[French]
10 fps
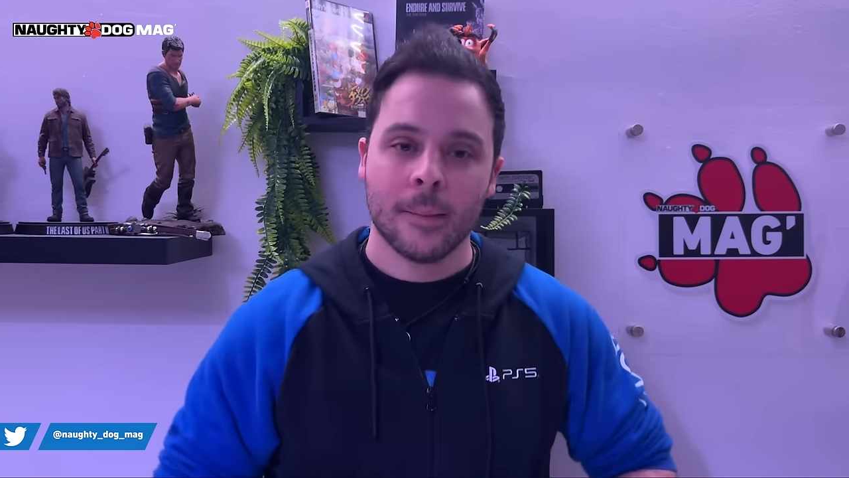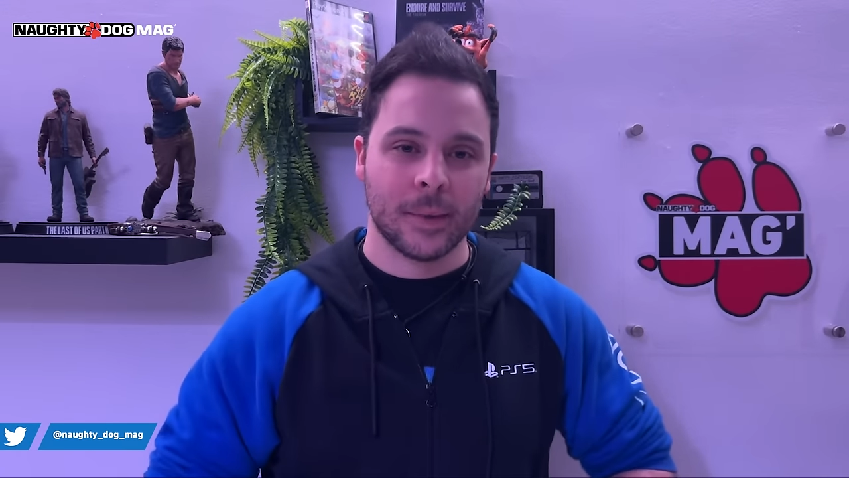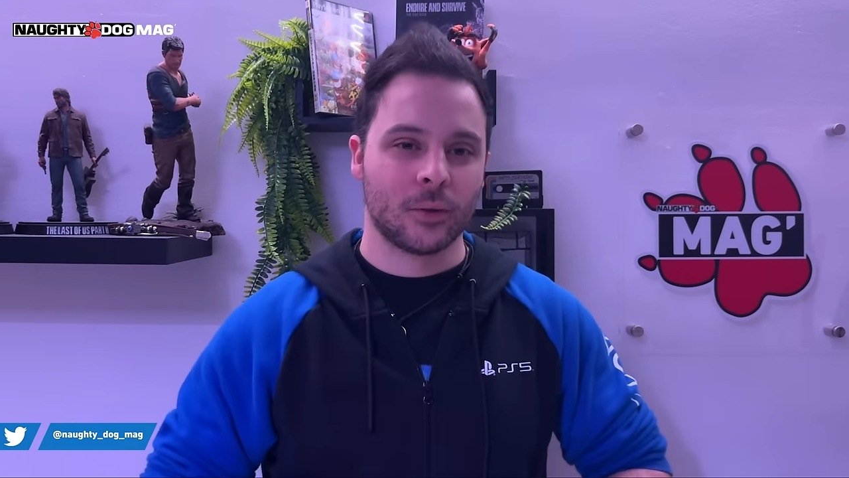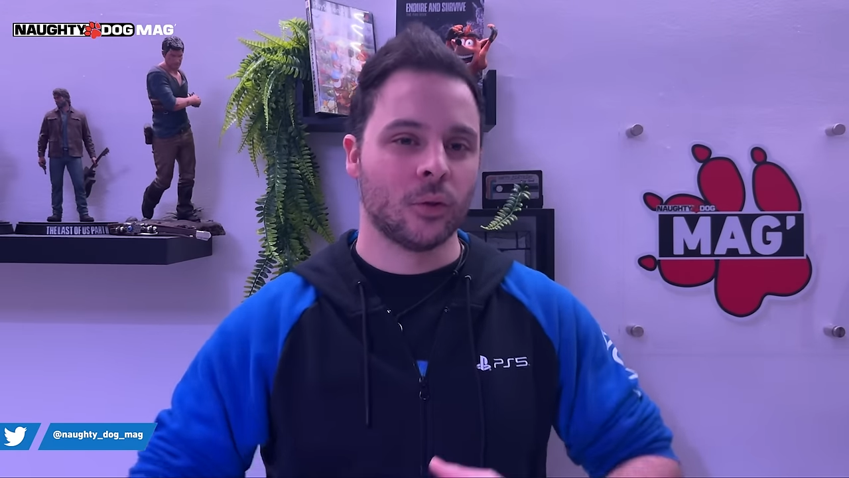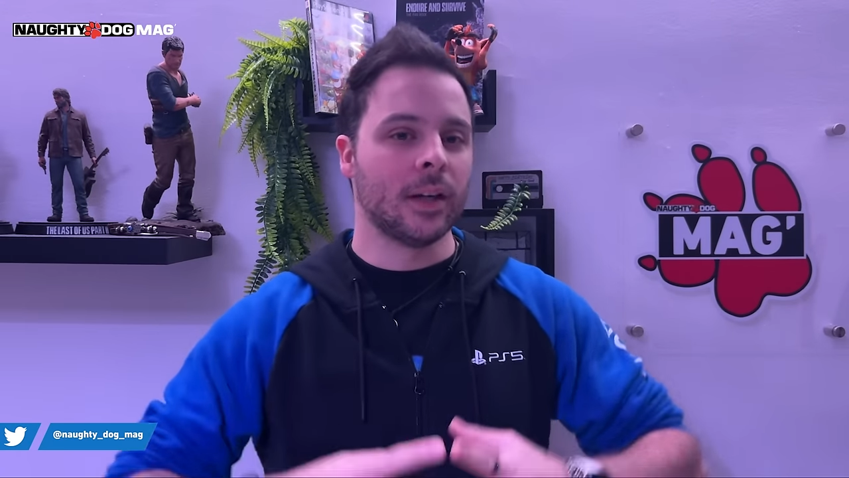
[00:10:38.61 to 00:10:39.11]

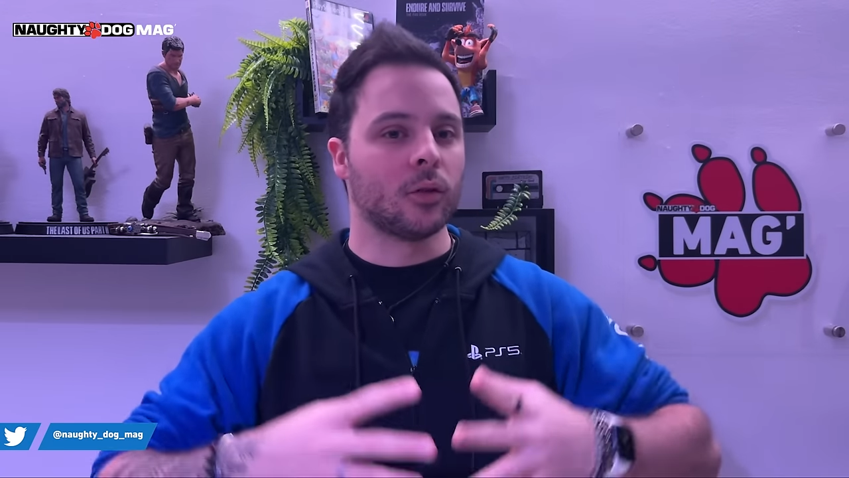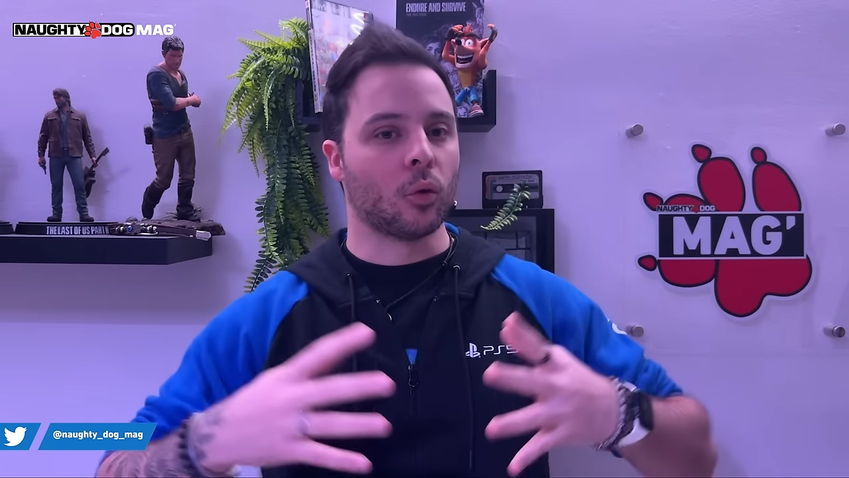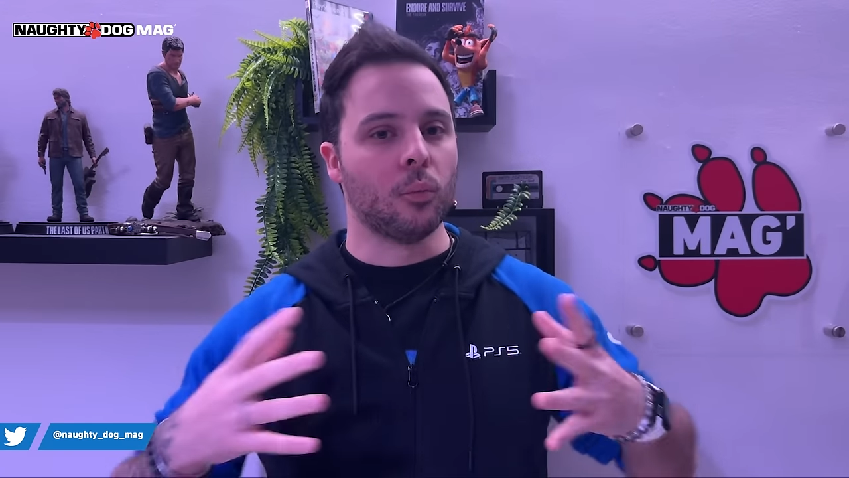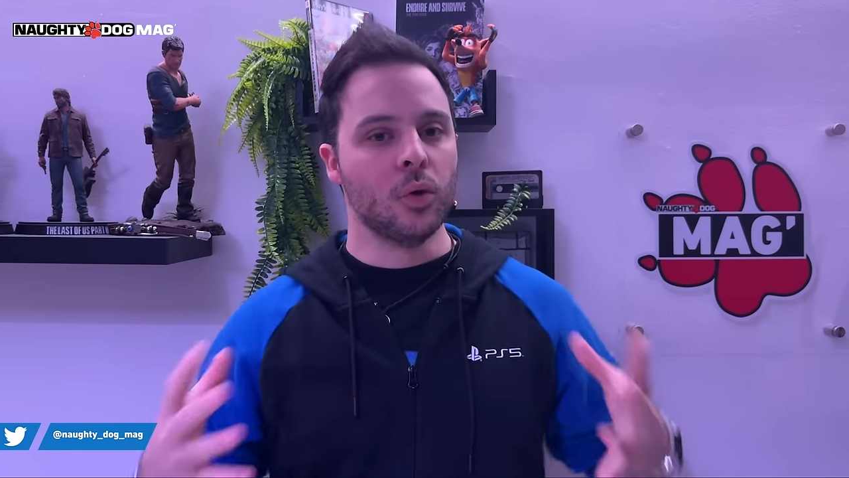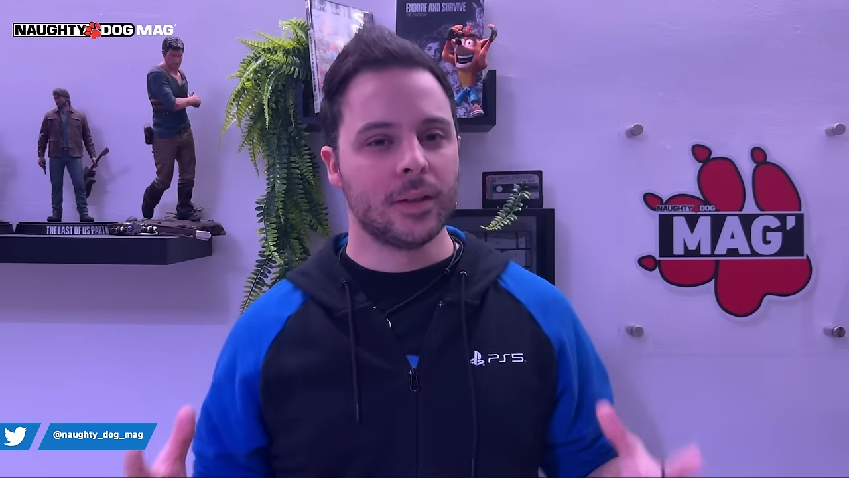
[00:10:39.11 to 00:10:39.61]
Maintenant, ils
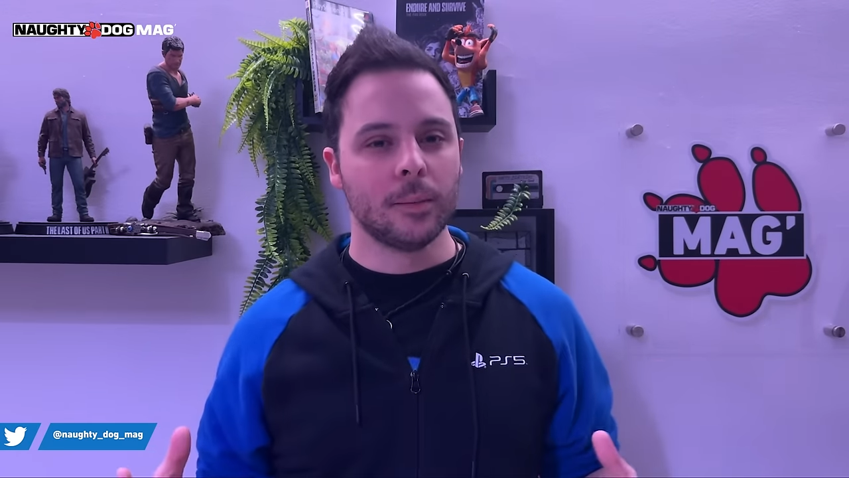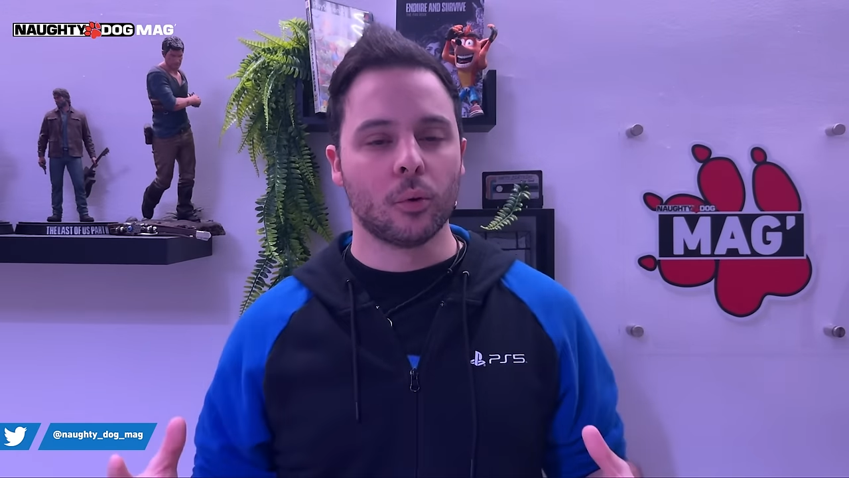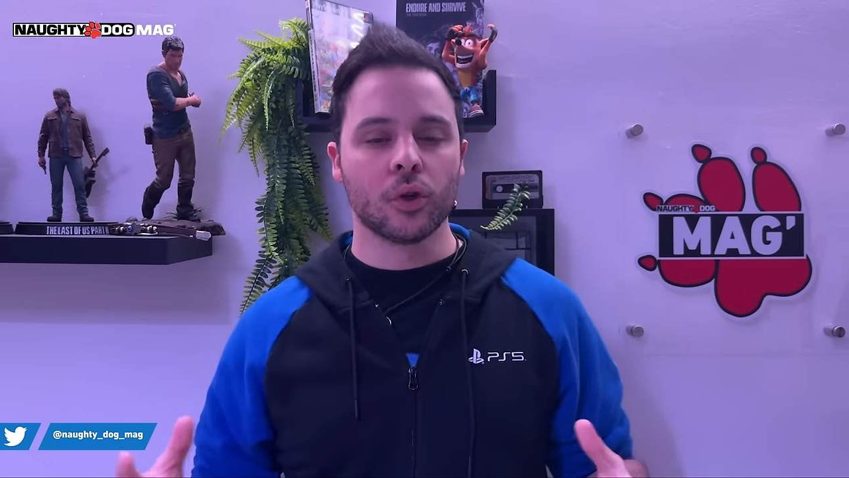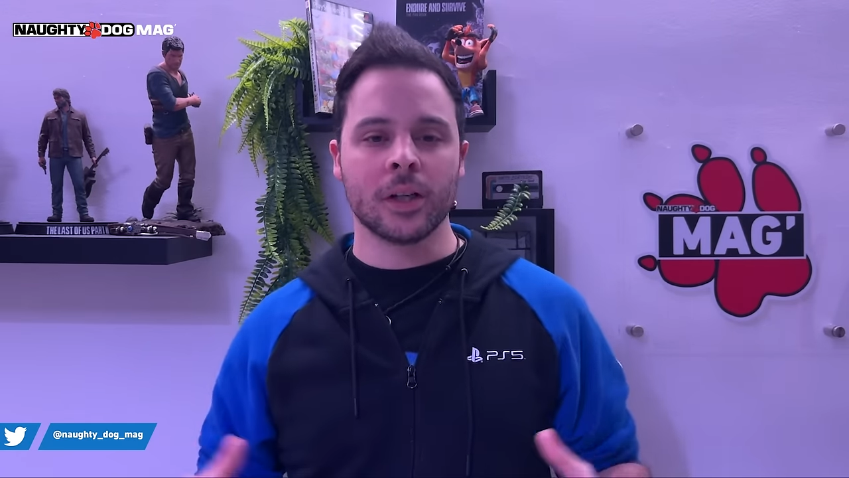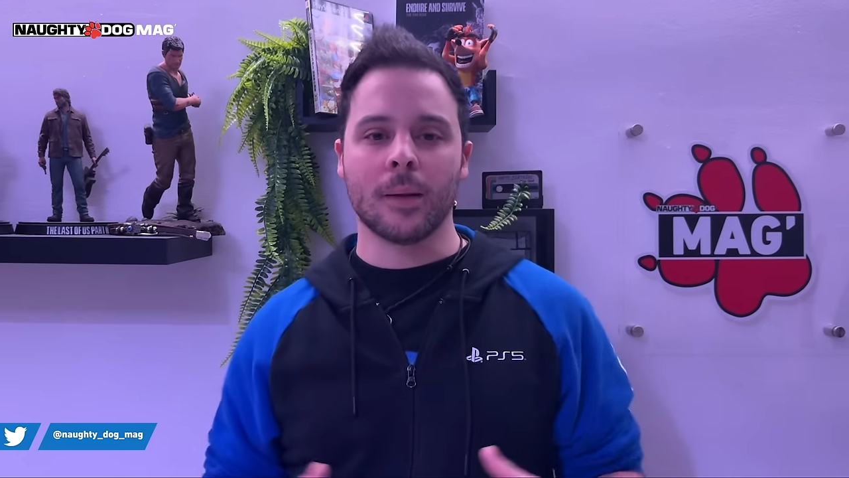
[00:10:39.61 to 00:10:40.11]
sont multi-projets.